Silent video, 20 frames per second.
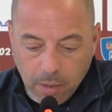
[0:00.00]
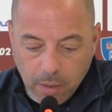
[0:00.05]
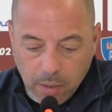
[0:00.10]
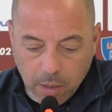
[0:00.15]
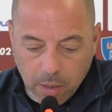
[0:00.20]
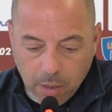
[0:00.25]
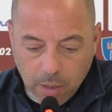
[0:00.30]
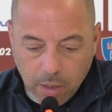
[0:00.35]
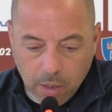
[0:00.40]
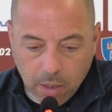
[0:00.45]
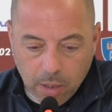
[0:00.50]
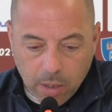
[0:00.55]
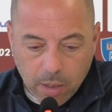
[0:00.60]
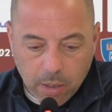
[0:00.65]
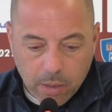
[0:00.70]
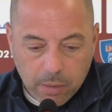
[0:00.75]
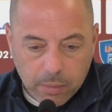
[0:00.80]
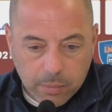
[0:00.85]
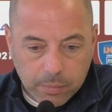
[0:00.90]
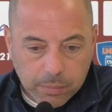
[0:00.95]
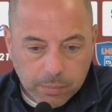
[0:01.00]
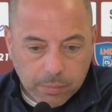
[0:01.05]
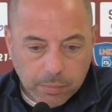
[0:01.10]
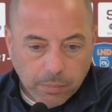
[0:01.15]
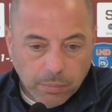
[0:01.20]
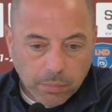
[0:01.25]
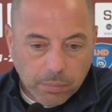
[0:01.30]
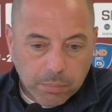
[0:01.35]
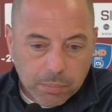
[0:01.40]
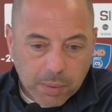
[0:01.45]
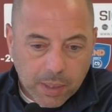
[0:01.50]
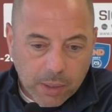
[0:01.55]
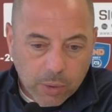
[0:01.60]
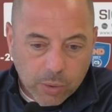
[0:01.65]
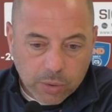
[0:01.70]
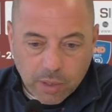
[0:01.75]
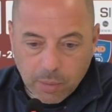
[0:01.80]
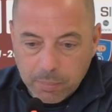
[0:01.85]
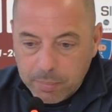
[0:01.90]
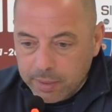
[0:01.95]
e ehm,
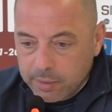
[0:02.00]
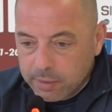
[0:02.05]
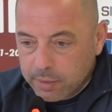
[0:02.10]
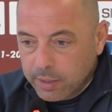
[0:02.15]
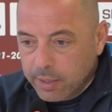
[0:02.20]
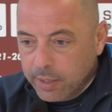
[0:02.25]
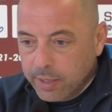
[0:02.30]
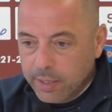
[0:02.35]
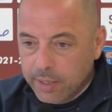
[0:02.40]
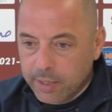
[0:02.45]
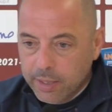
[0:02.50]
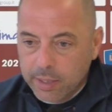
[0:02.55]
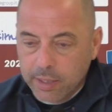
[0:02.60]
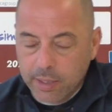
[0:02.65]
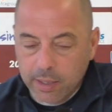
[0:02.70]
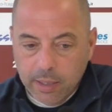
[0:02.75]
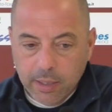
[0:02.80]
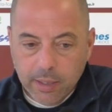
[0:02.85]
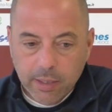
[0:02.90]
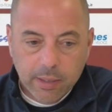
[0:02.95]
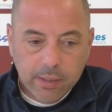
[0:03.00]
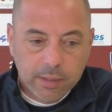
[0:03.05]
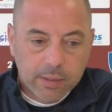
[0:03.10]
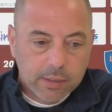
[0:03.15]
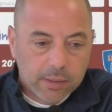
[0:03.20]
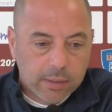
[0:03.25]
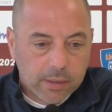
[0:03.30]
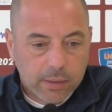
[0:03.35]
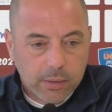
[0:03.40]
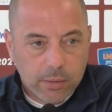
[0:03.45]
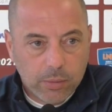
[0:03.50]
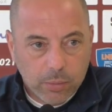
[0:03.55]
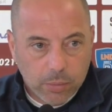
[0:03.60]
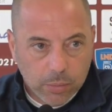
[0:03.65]
paradossalmente eh,